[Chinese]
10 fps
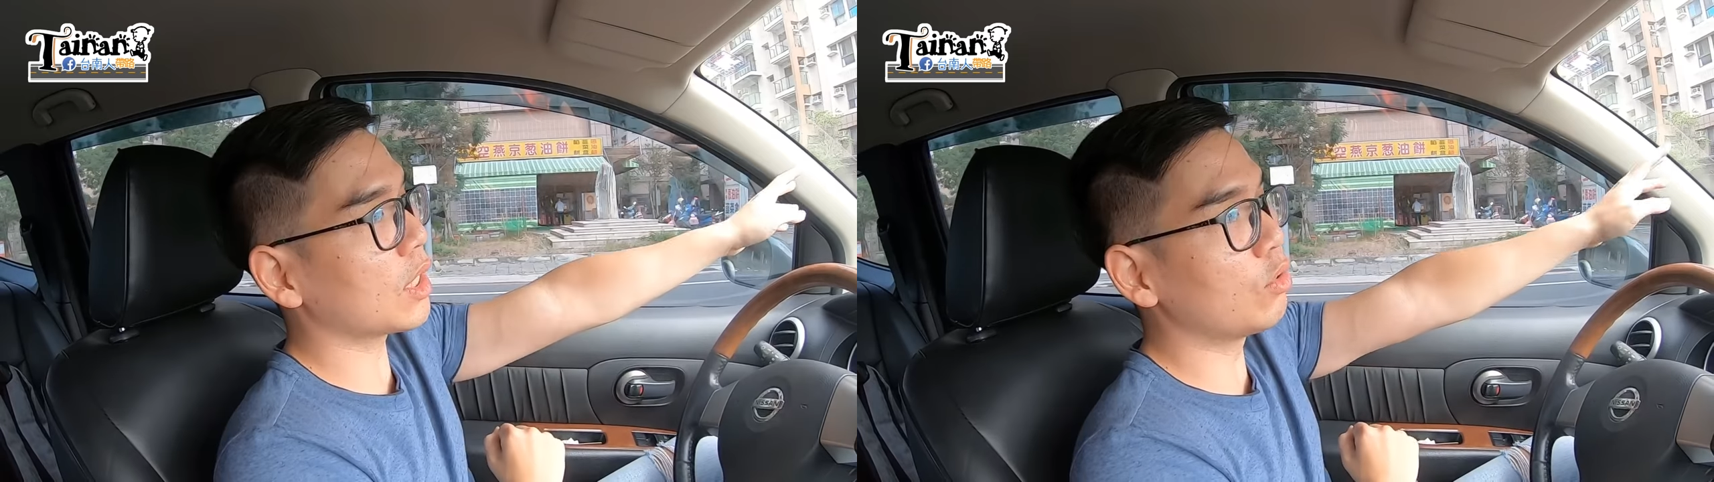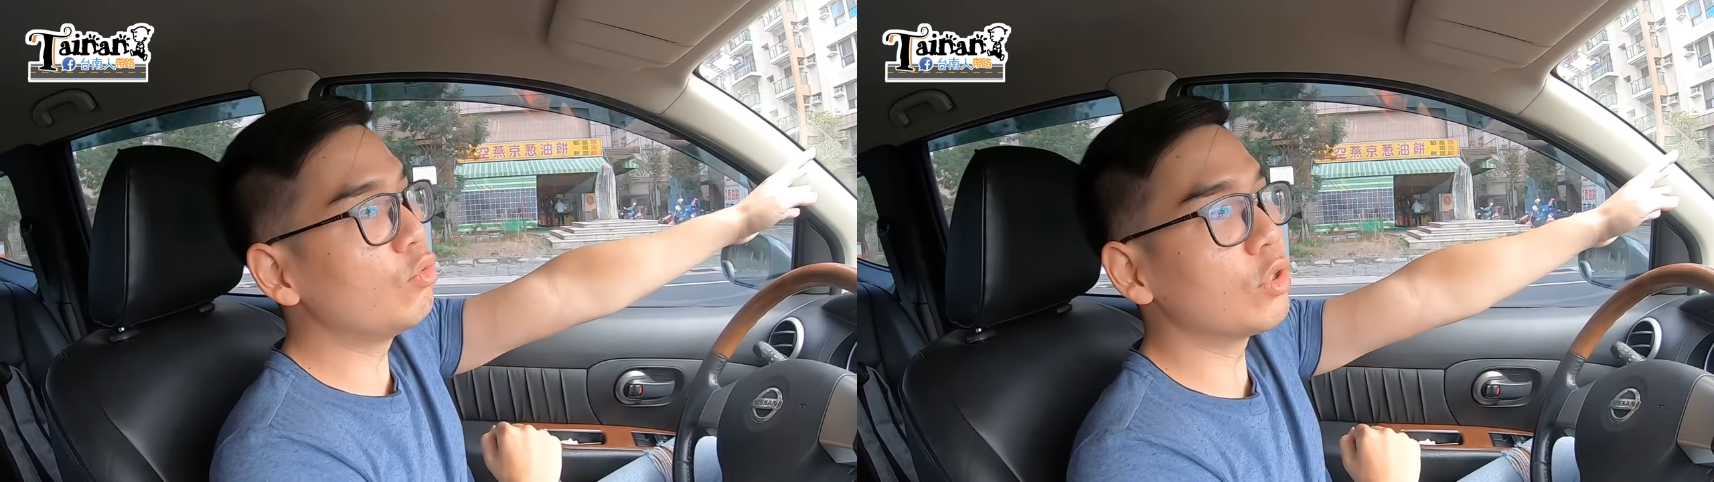
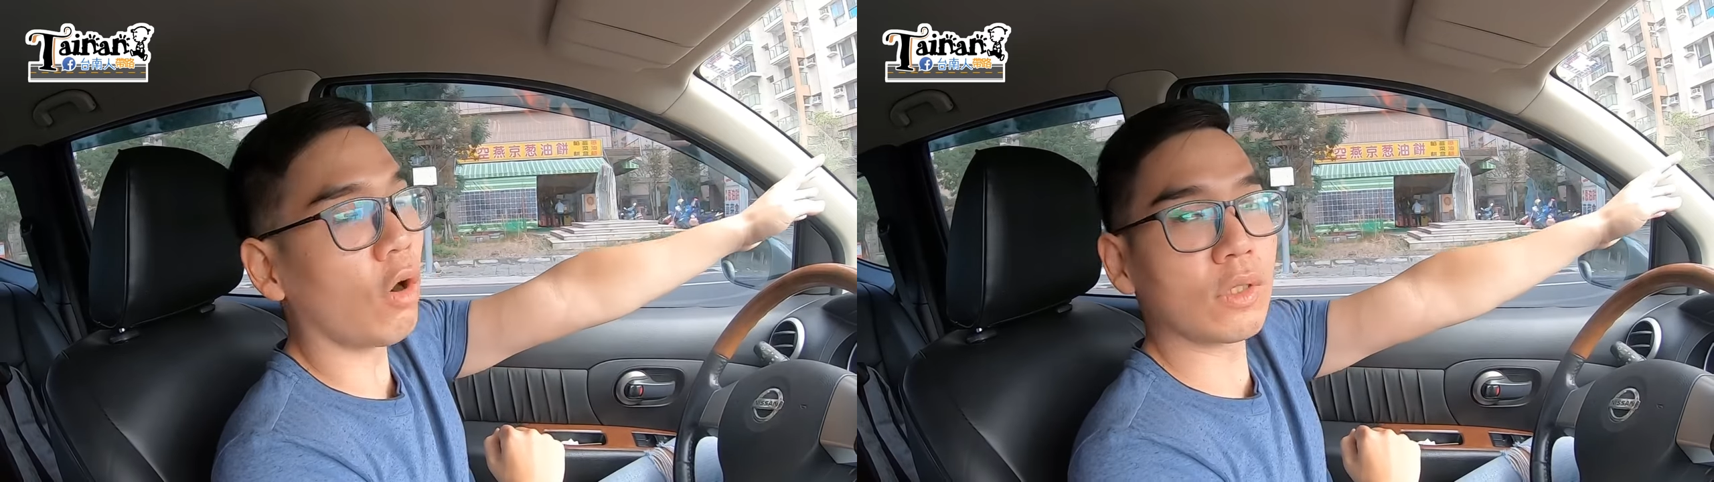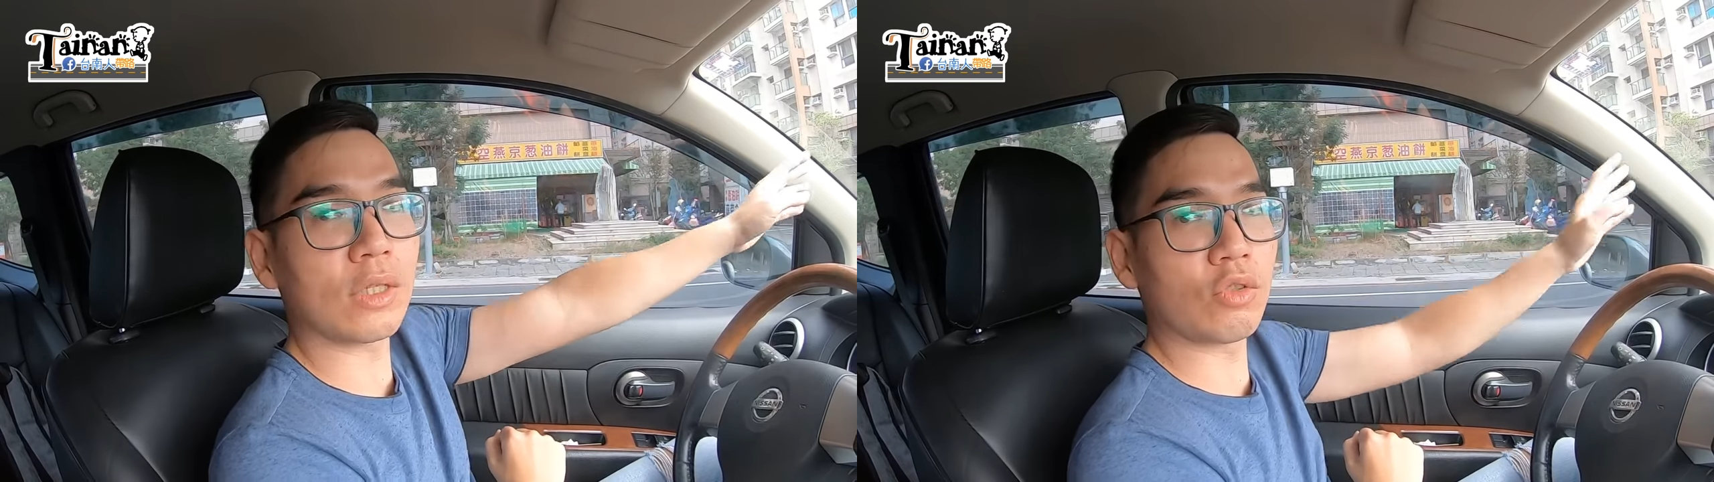那个路
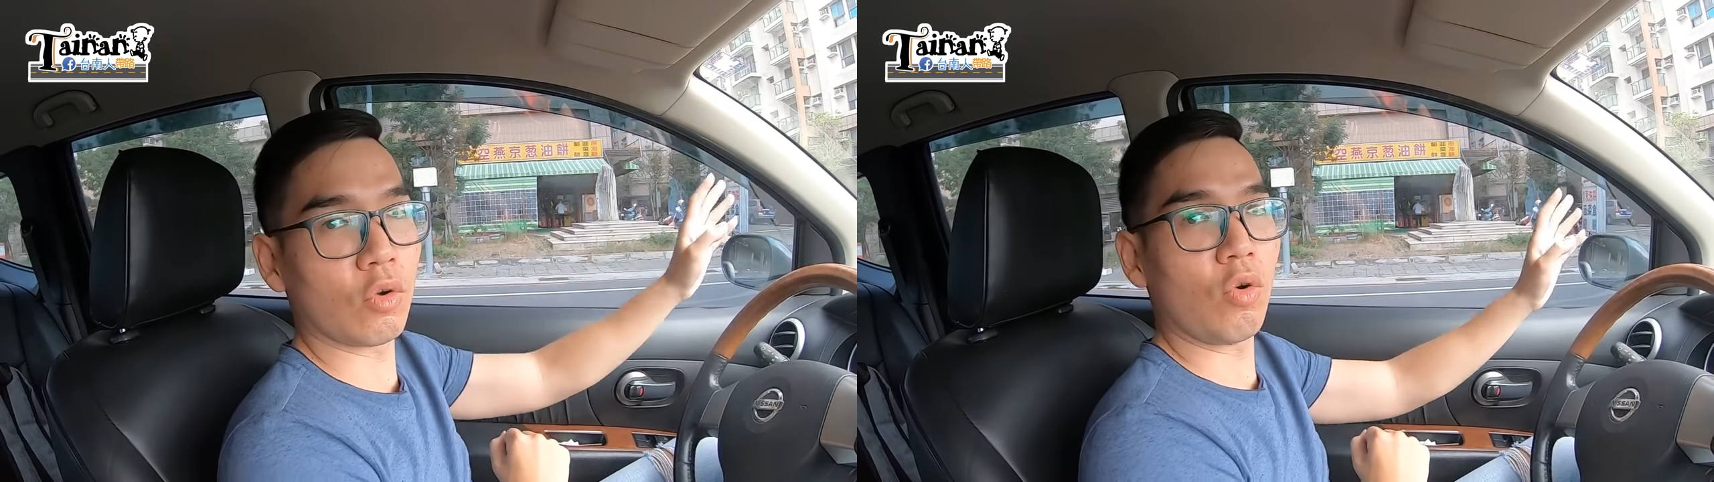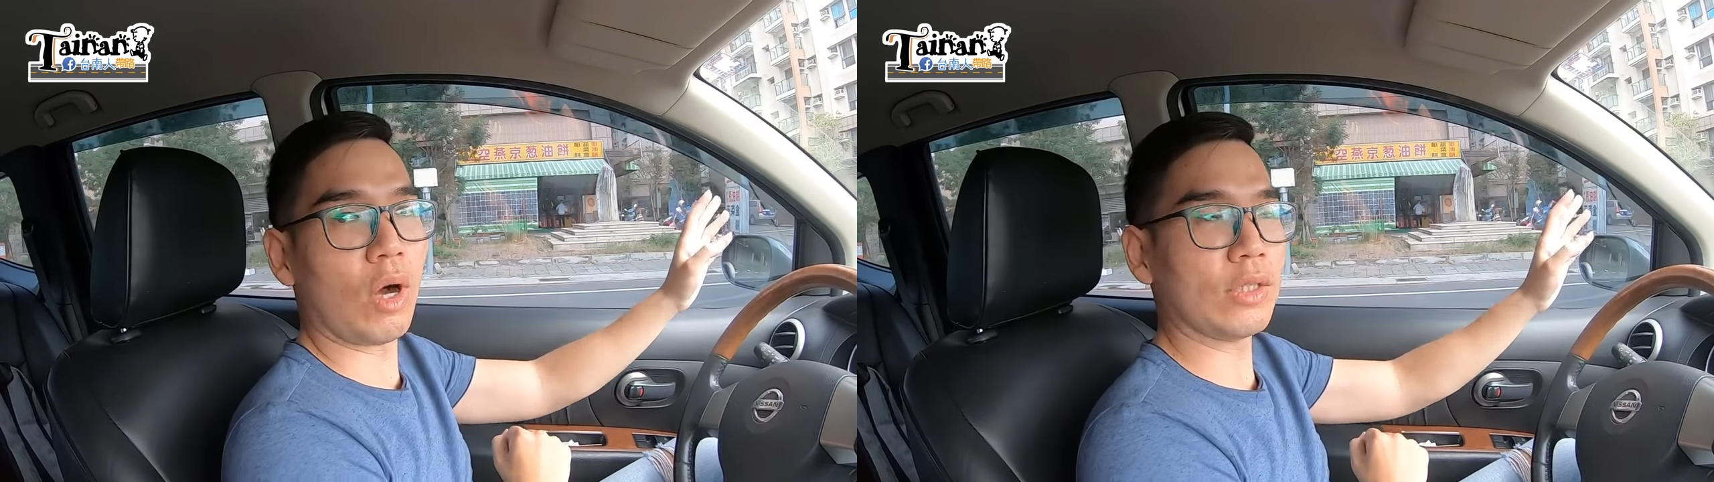头刚走
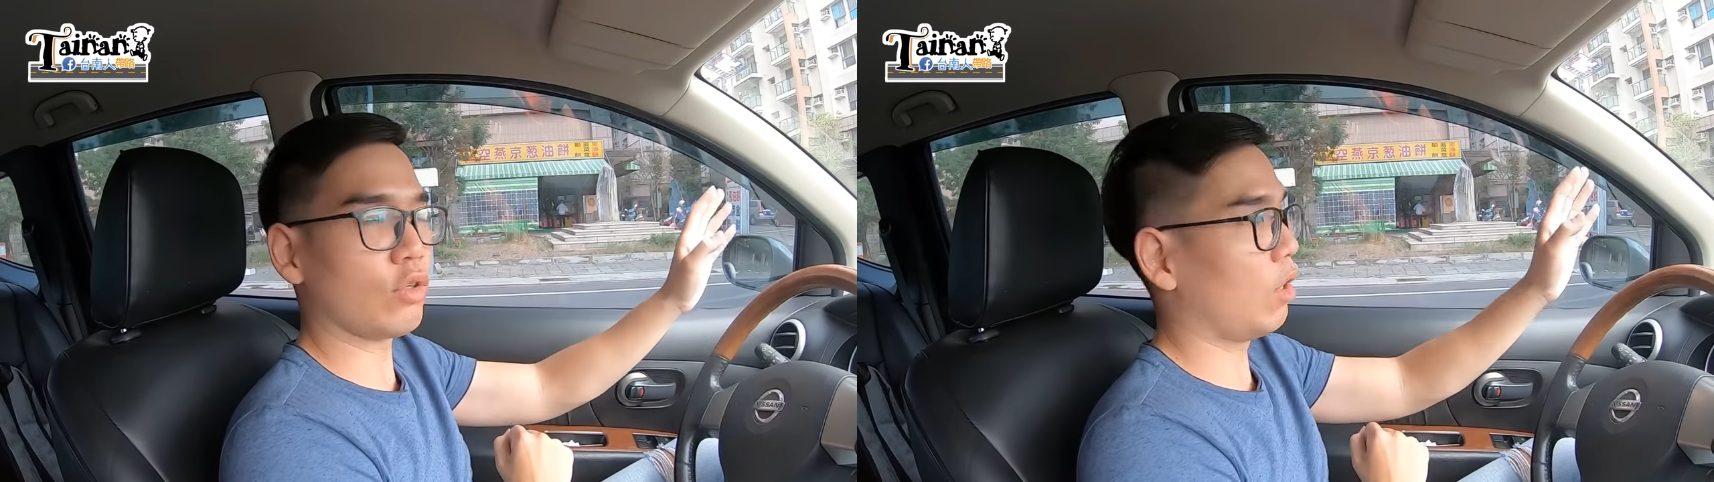过来，